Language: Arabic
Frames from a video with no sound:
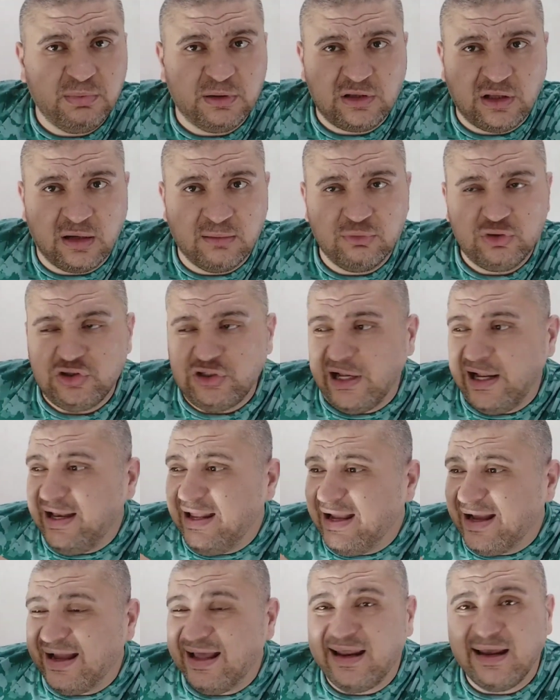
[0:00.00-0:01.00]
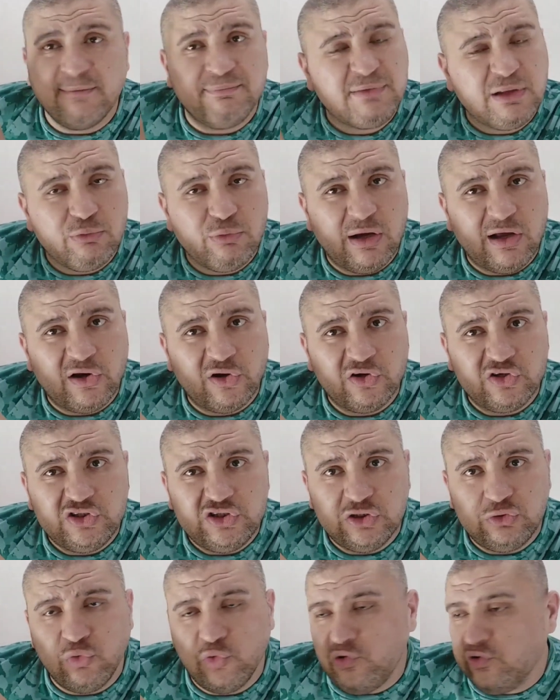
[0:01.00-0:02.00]
ما طلبوش تاني غير كابتن واير رياض
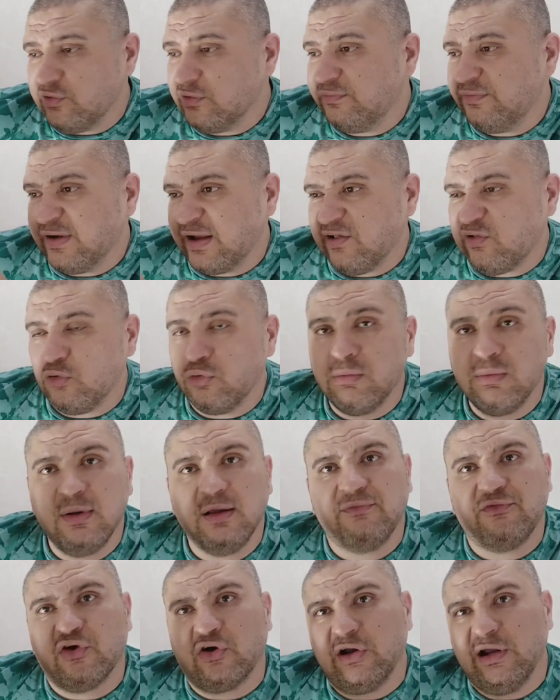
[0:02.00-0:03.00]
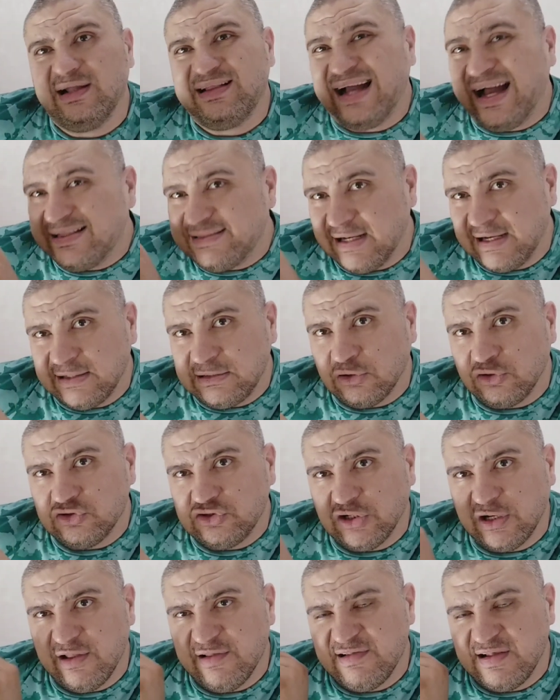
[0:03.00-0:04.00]
تشيتوس في كاس الامم الافريقيه تحت
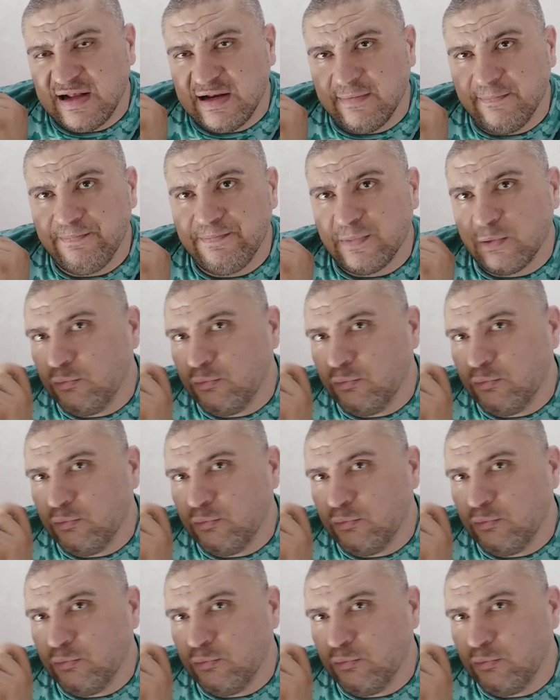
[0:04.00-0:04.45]
23 سنه